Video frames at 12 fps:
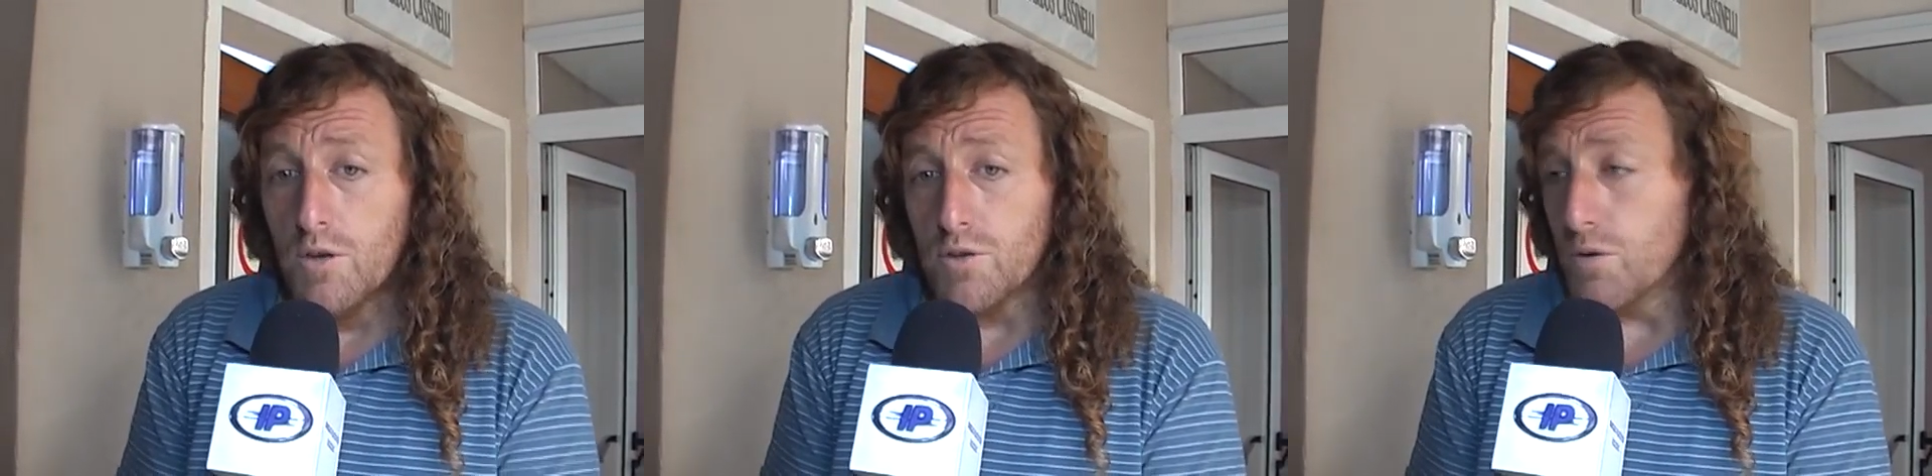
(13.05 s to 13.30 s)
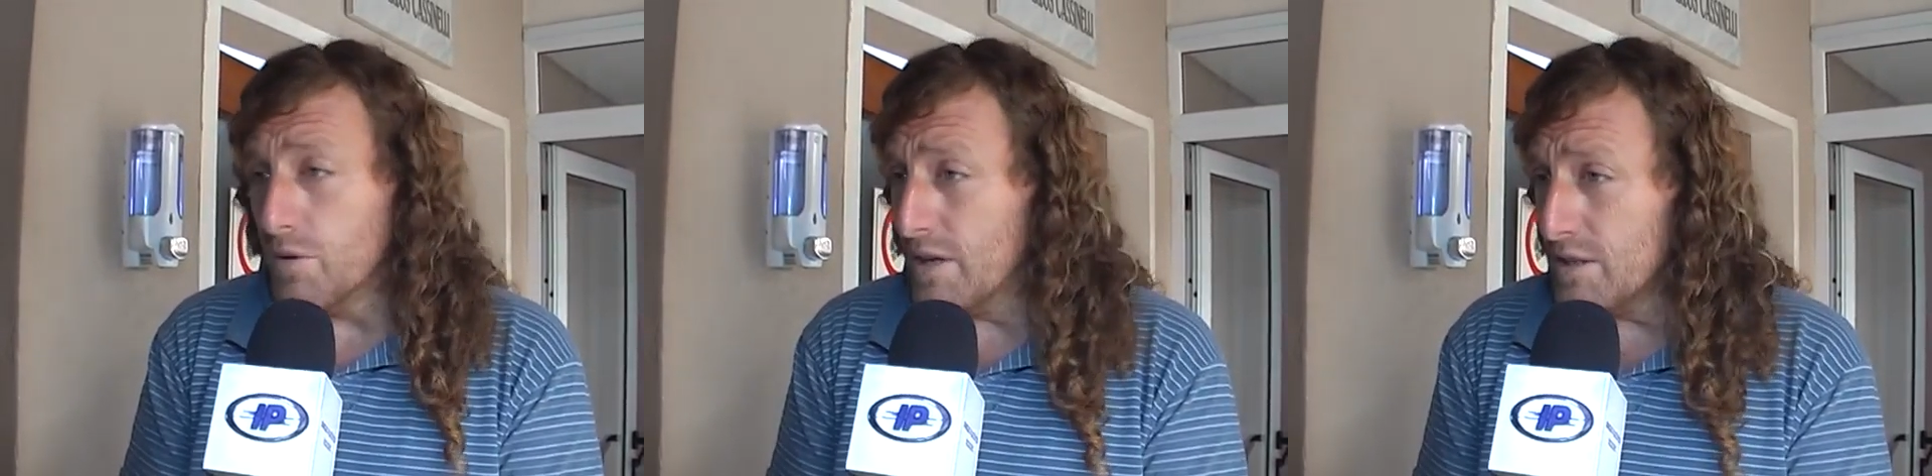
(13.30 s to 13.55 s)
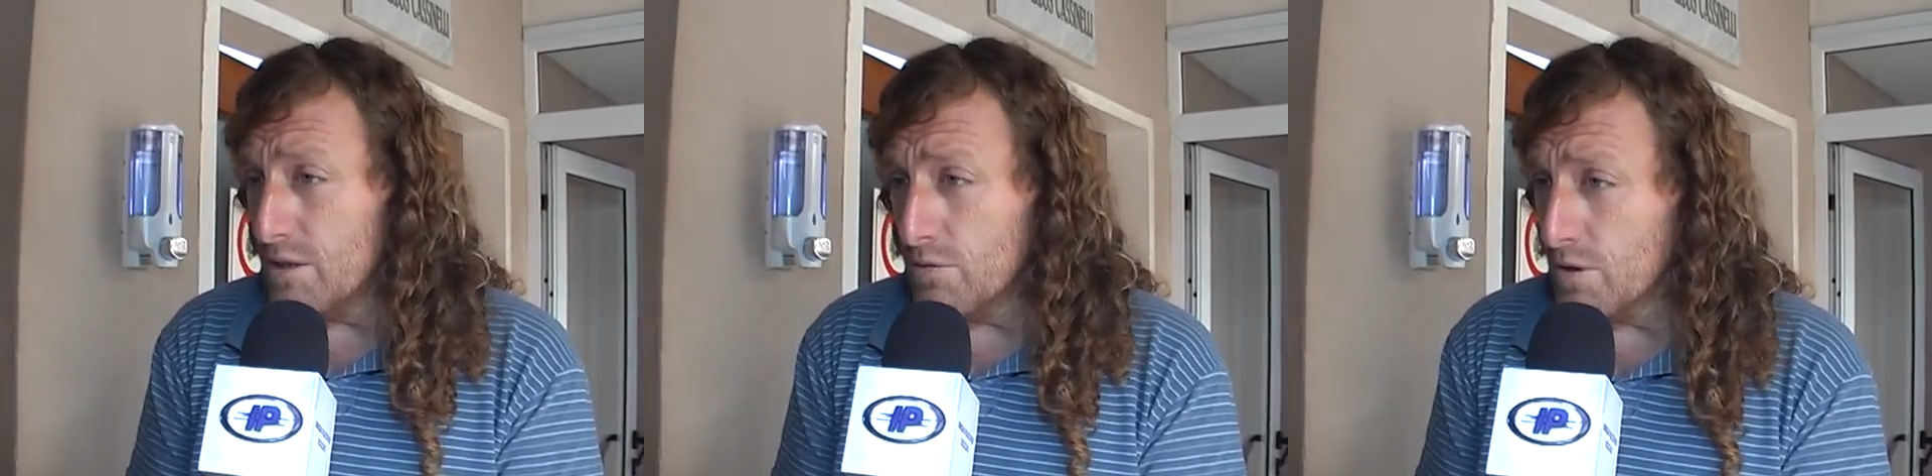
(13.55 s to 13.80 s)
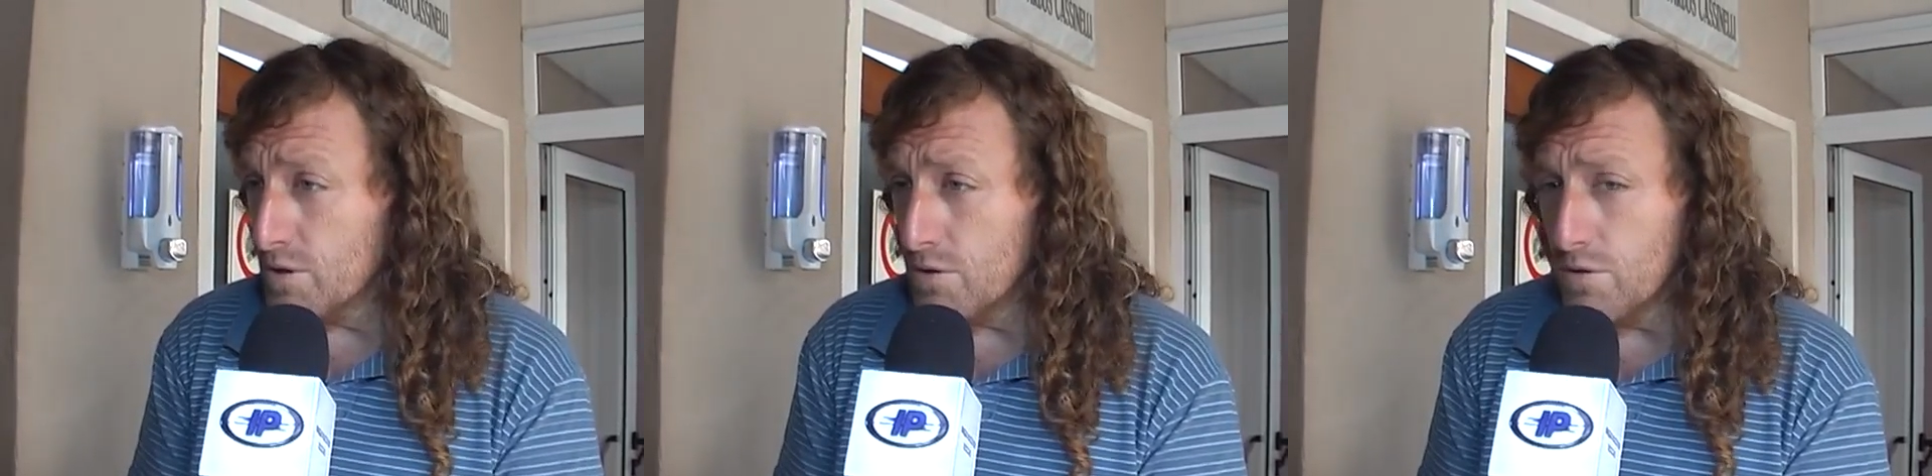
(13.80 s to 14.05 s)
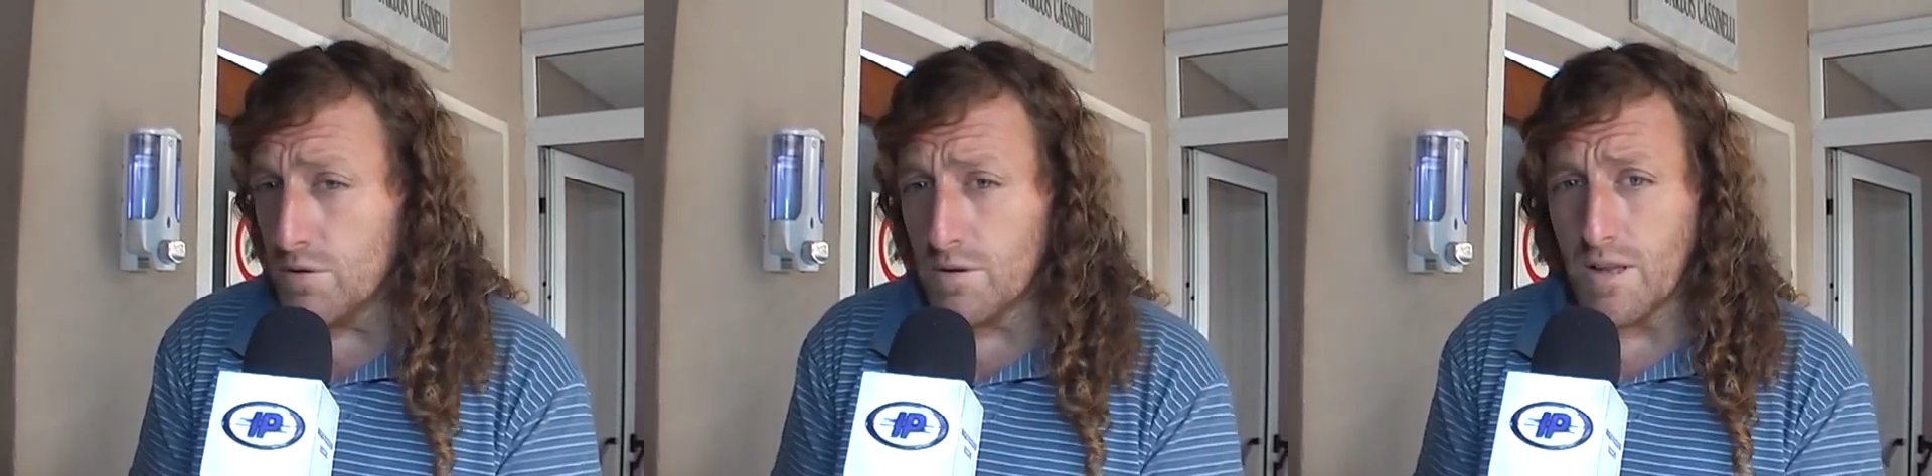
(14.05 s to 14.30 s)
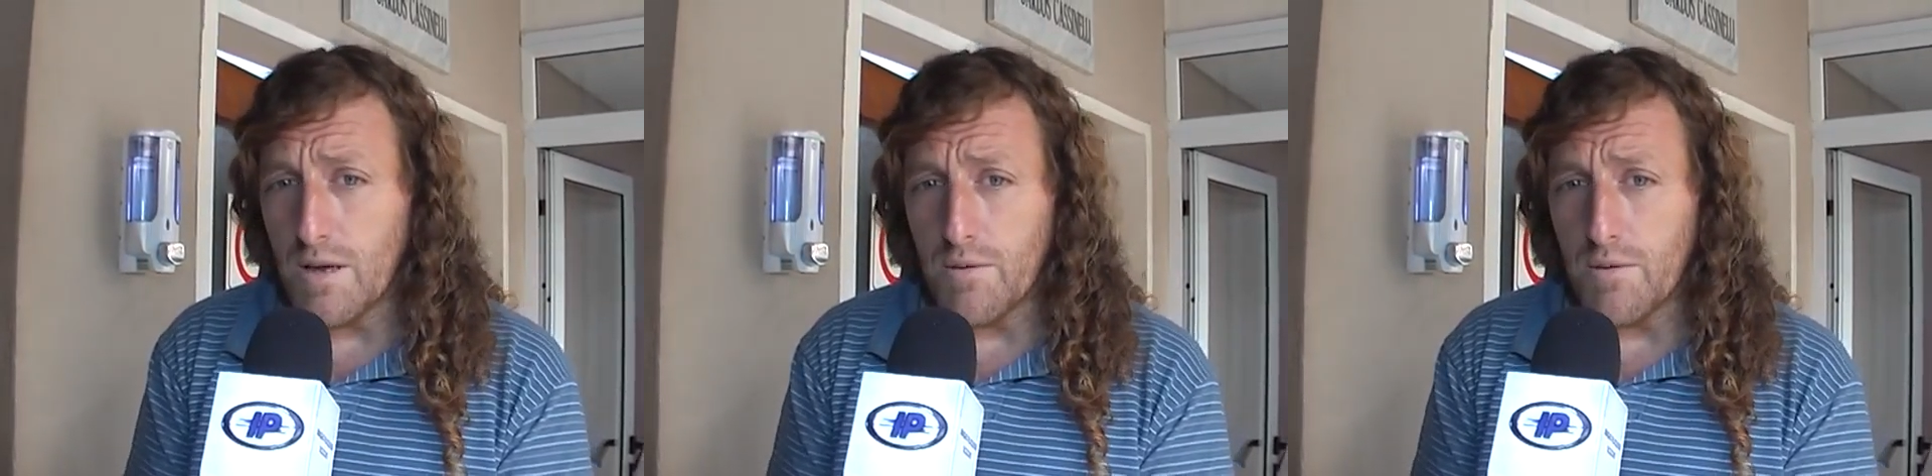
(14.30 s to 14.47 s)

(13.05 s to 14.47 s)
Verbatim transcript: sobre una situación,